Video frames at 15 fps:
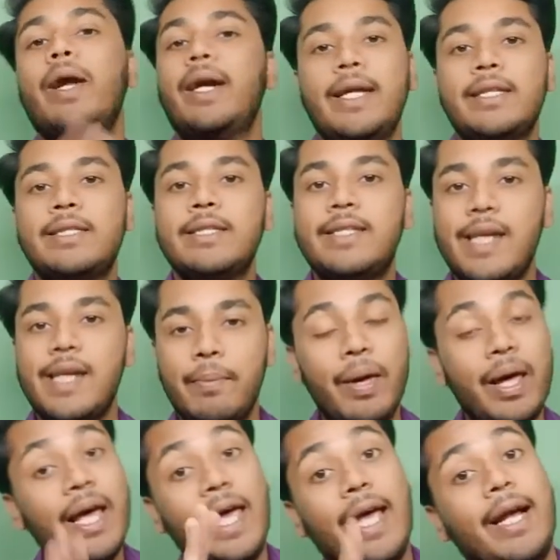অপারেটিং সিস্টেম
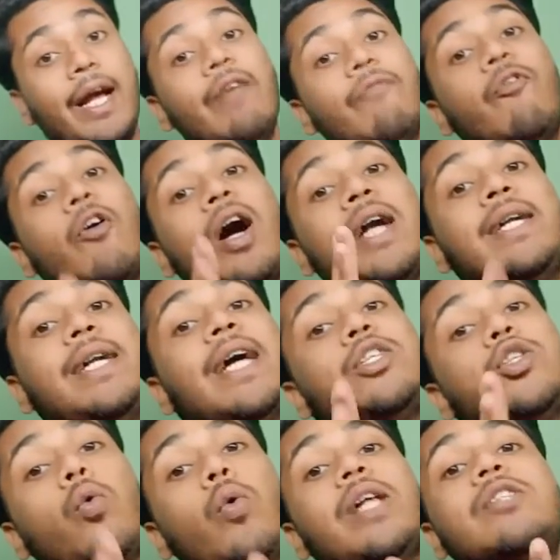এখানে
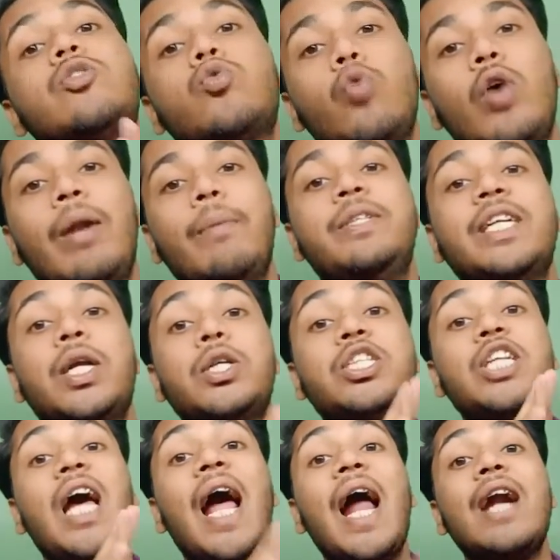ফানটাচ ওএস টুয়েলভ যেটা
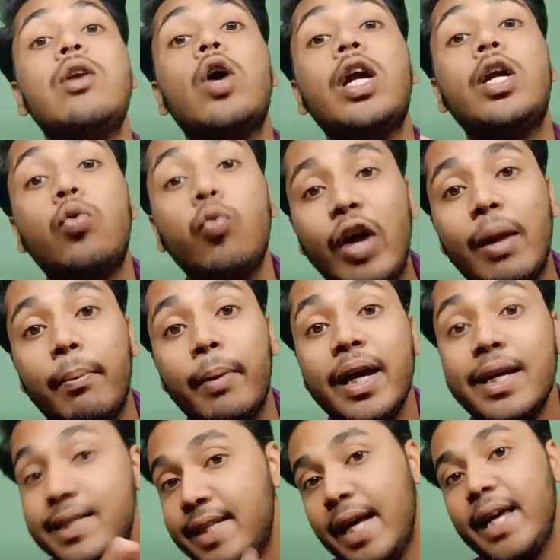হচ্ছে অ্যান্ড্রয়েড টুয়েলভ
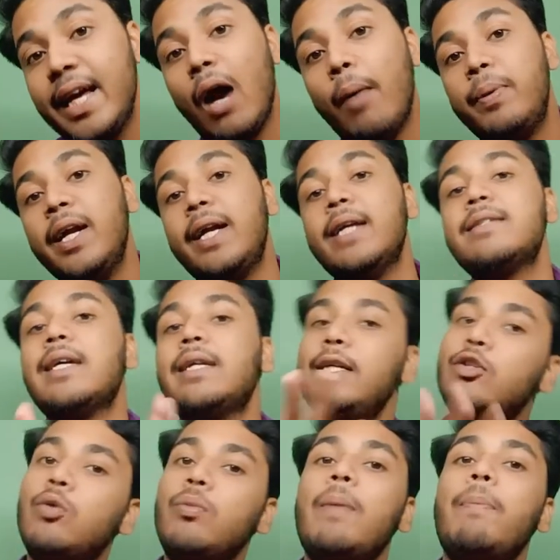সেই আপডেটের
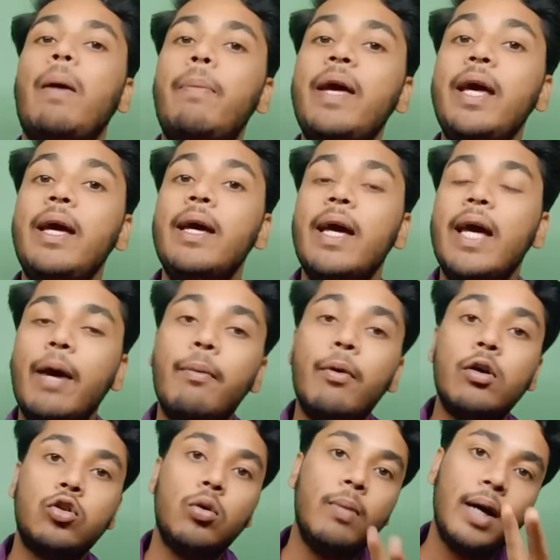সাথেই তোমরা পাবে
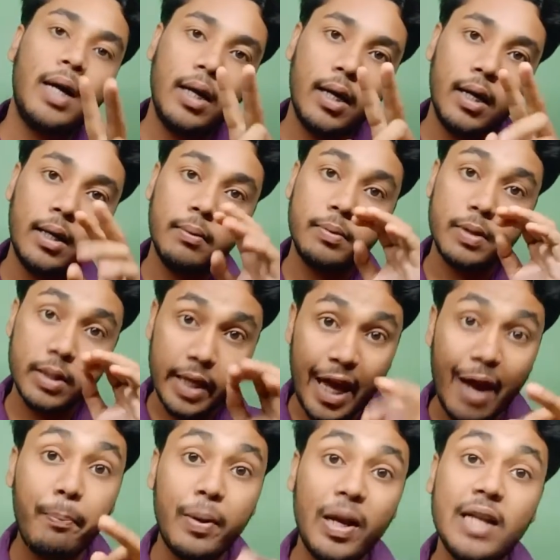এবং তোমার
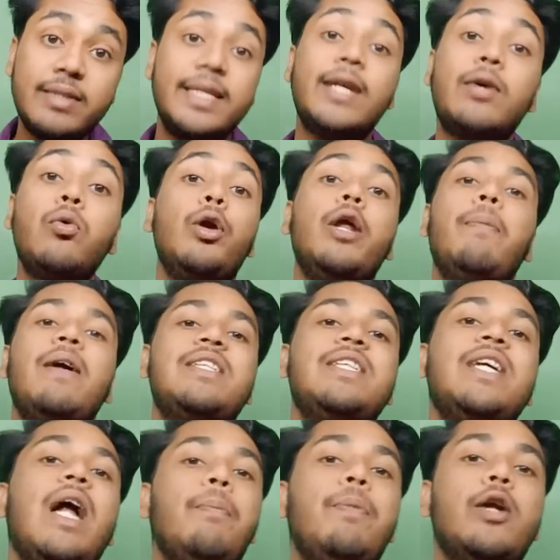এপ্রিলে সিকিউরিটি
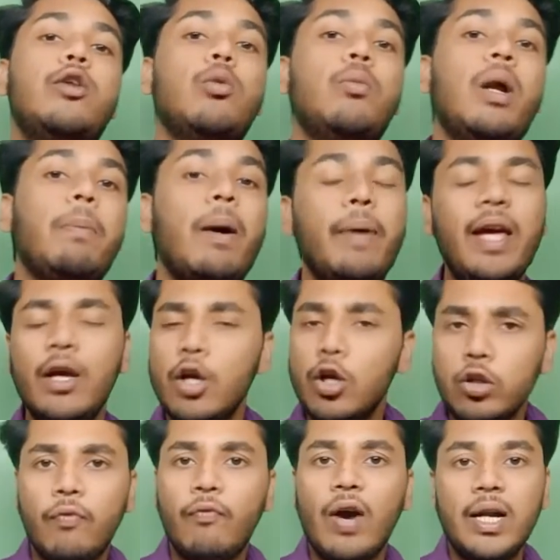প্যাচের আপডেট তোমরা পাবে
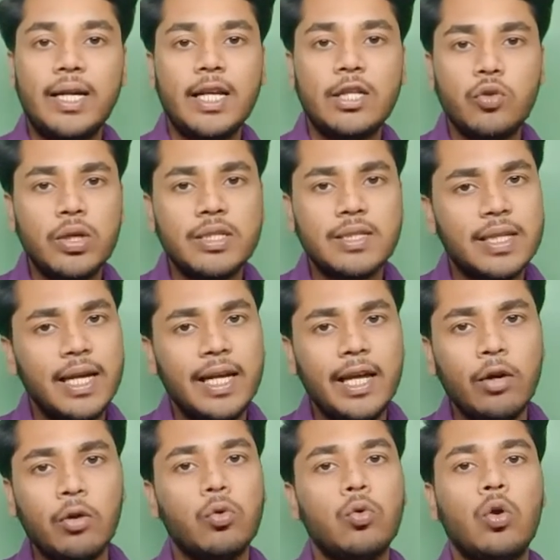তো ফানটাচ ওএসকে
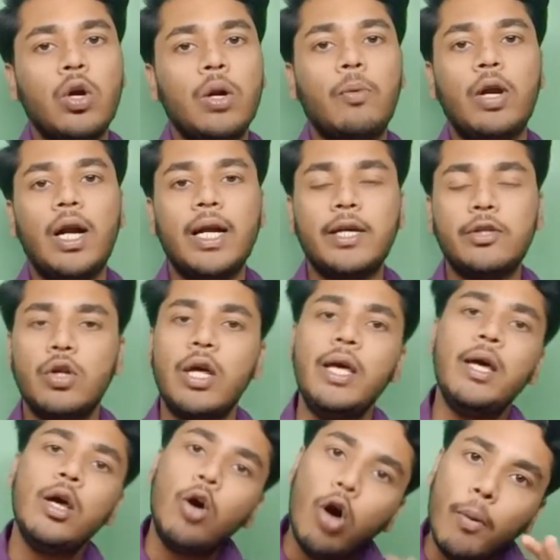নিয়ে নতুন করে বলার কিছু
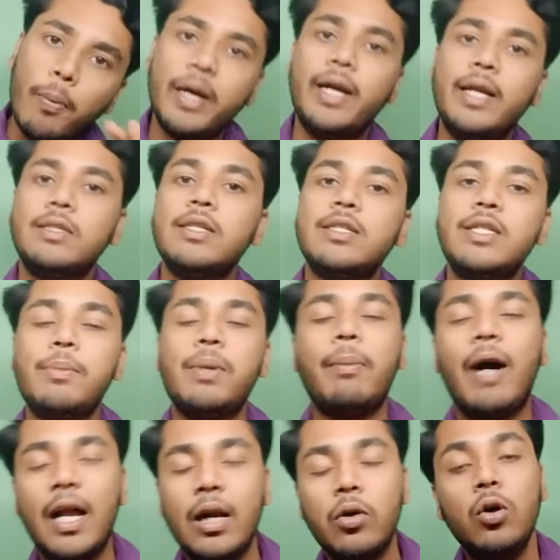নাই অপারেটিং
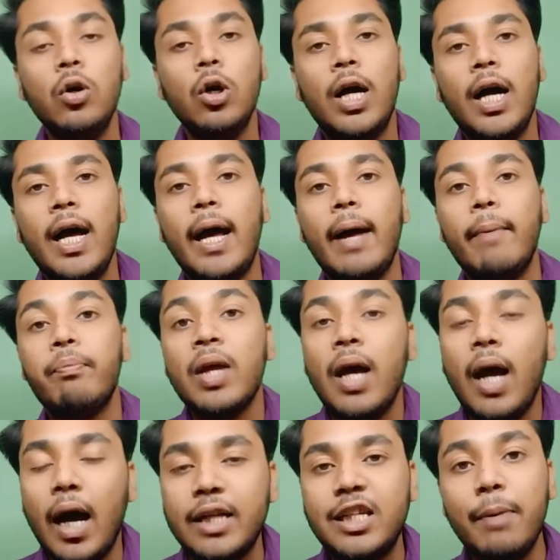সিস্টেমটা ভালো হ্যাঁ
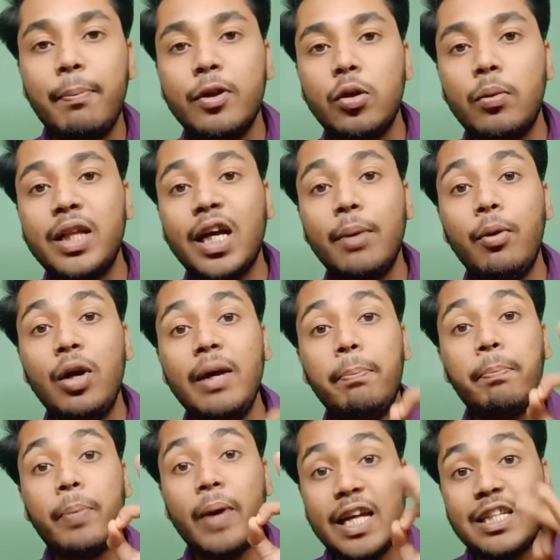আচ্ছা এরপর তোমাদেরকে বলি
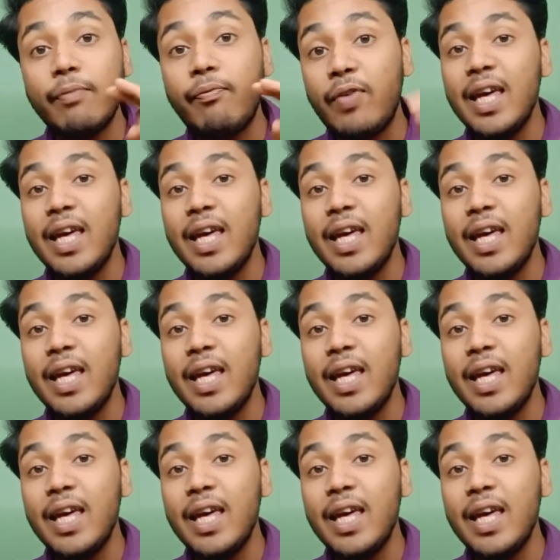তুমি এই যে